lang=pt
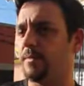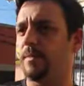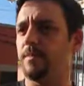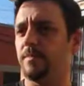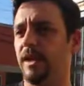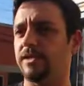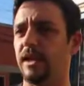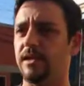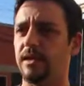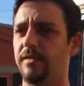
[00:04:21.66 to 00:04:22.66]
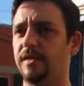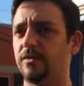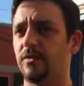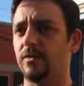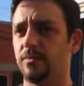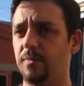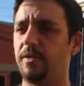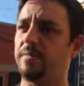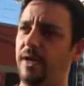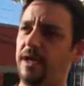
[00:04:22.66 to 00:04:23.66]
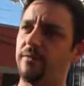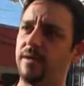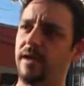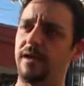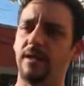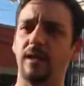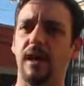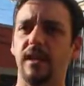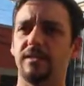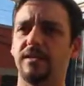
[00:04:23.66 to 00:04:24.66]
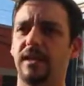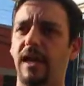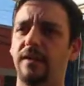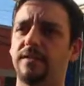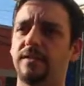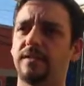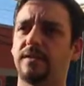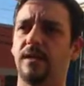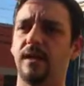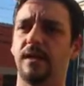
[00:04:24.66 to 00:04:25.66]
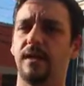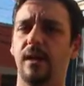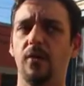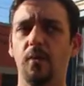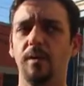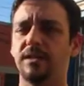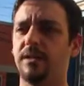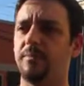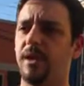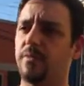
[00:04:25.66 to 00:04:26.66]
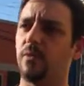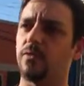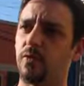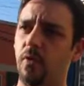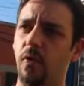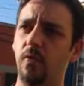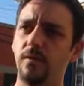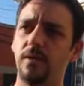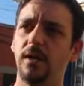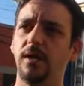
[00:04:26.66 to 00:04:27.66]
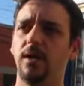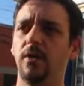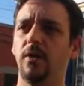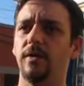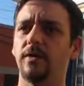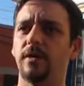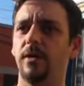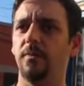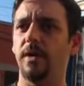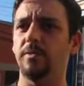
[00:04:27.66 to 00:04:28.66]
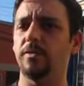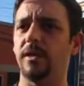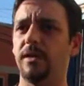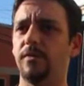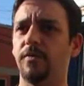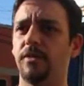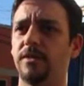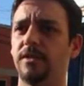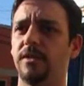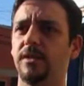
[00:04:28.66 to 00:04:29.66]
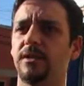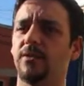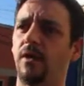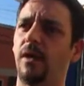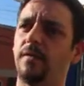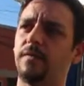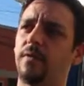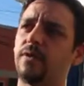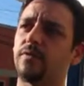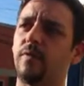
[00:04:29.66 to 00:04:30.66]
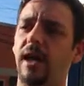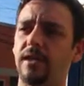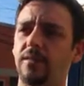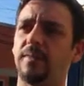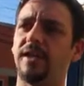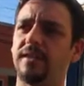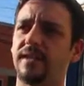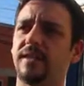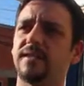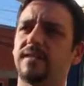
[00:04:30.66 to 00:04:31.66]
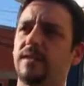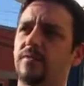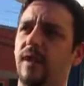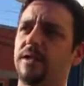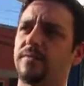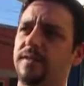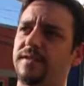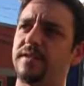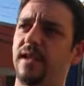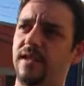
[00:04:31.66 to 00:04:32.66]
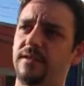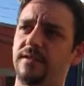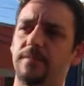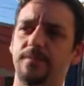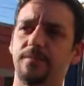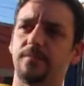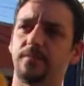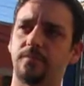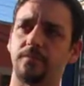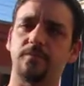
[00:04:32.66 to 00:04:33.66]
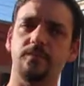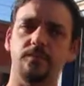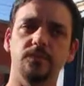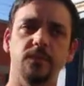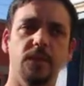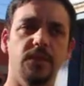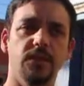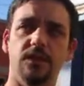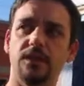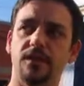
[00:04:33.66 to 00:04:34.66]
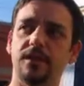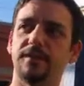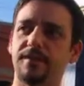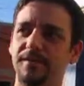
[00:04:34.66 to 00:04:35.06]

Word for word: me achar através do, do meu e-mail, né? artneves.gmail.com. Ah, uh, ou então pelo meu telefone 984630426. Tá aí embaixo na tela, a nossa editora